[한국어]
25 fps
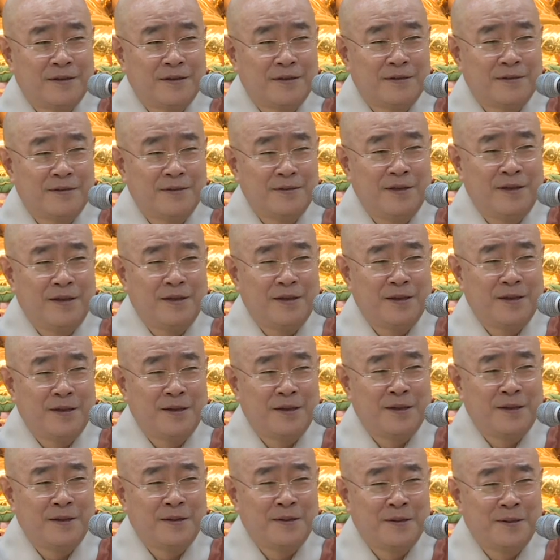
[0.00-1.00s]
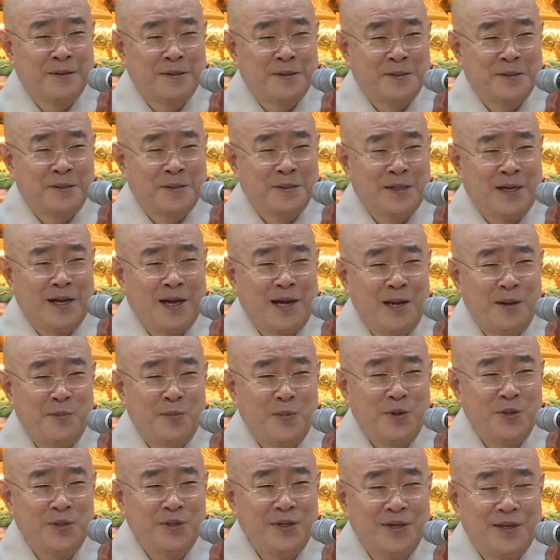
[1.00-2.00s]
근데
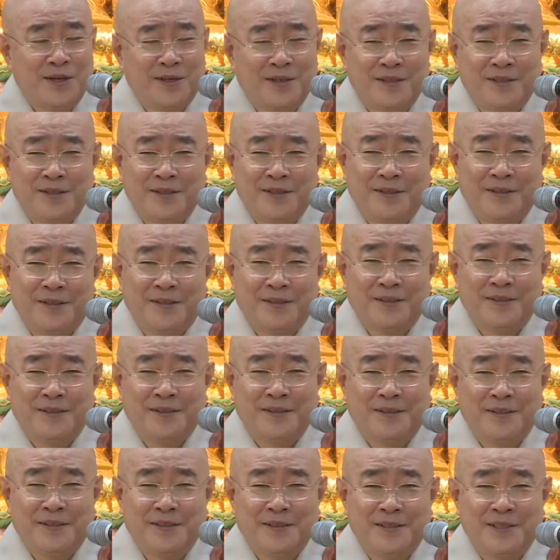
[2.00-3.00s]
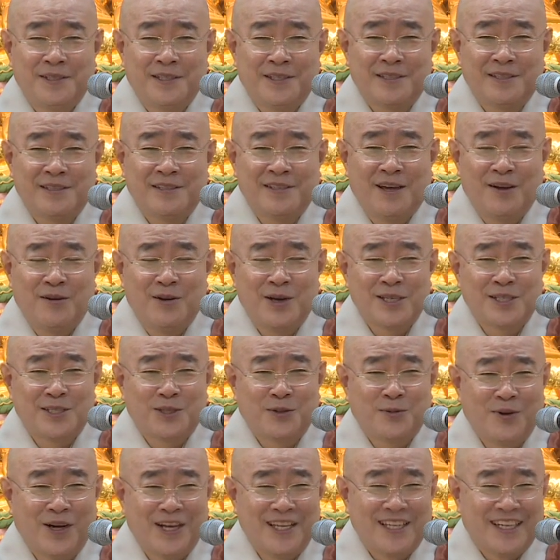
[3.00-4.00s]
할머니의 그 식생활
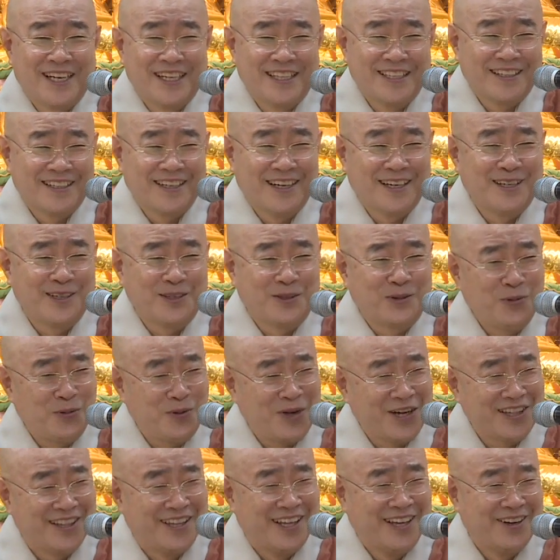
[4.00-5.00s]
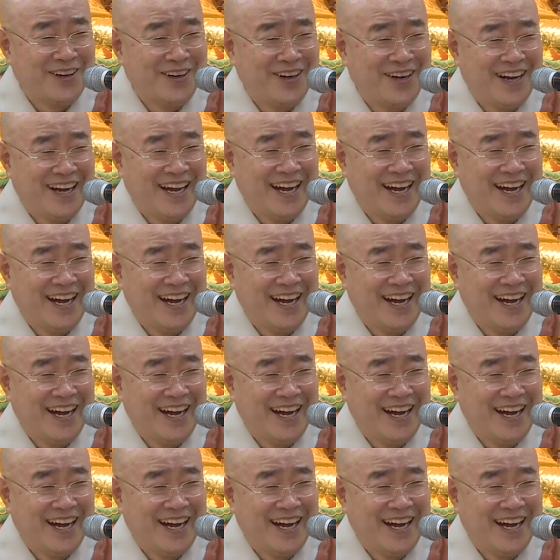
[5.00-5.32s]
습관이라든가 이런 똑같아요.